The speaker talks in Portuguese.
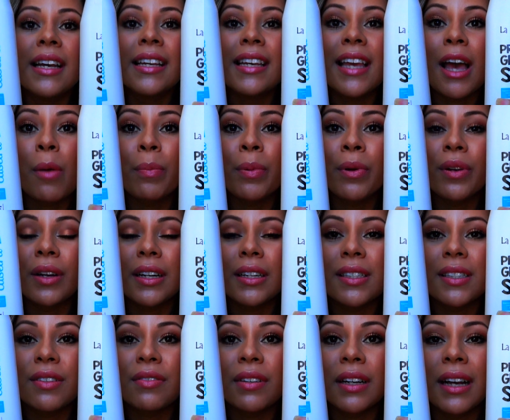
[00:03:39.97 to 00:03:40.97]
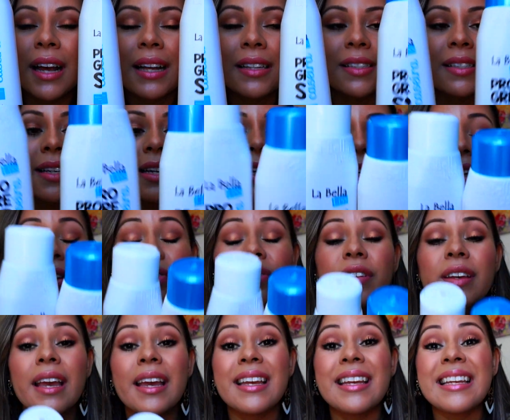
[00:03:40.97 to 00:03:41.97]
que é a progressiva caseira, que eu
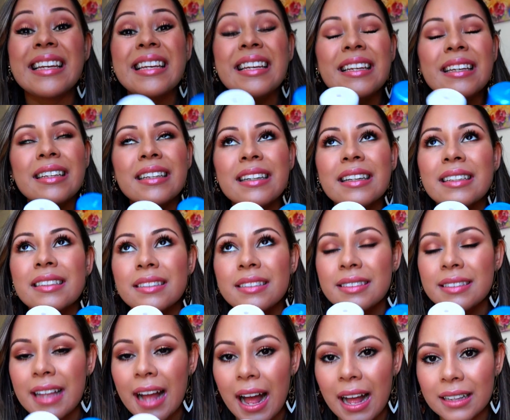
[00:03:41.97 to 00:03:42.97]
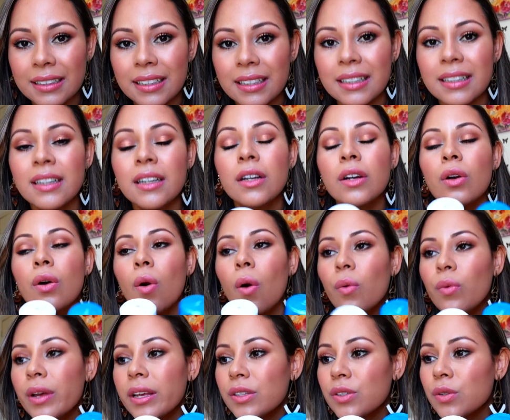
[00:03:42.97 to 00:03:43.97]
fiquei encantada
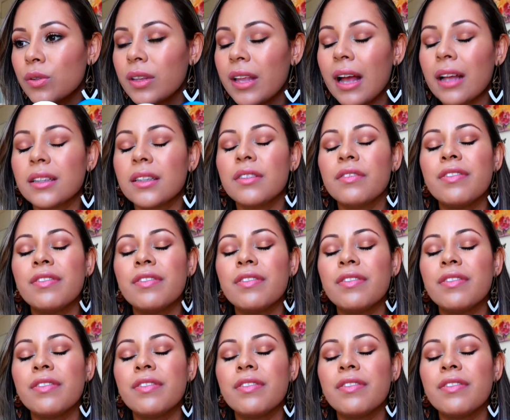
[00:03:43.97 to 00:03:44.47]
com o resultado.